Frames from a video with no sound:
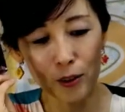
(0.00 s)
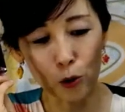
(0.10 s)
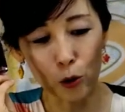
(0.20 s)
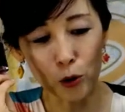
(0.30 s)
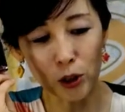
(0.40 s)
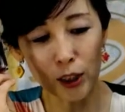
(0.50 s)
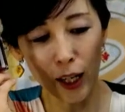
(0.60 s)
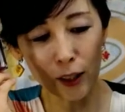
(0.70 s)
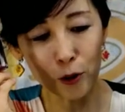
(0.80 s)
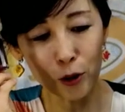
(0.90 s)
そうそし
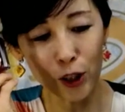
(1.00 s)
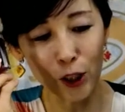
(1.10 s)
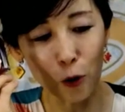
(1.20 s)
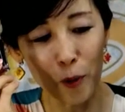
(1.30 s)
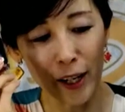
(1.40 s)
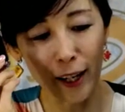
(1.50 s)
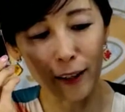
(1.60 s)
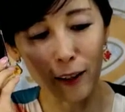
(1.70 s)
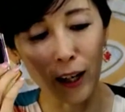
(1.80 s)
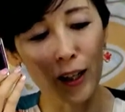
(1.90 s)
て空気読めな
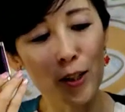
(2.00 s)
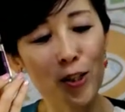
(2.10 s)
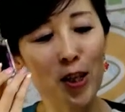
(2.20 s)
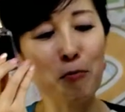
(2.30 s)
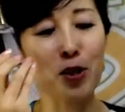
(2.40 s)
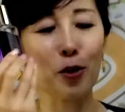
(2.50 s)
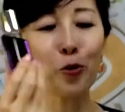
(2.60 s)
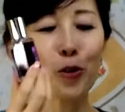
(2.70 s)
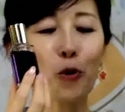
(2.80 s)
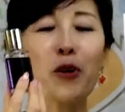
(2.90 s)
い、あひでみんさん
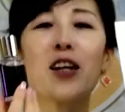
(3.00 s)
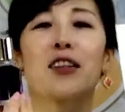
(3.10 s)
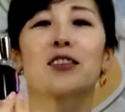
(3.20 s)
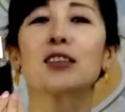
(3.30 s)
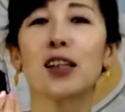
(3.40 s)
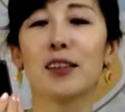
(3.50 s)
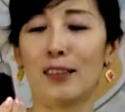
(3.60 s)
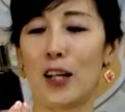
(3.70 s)
空気読めないんですよね。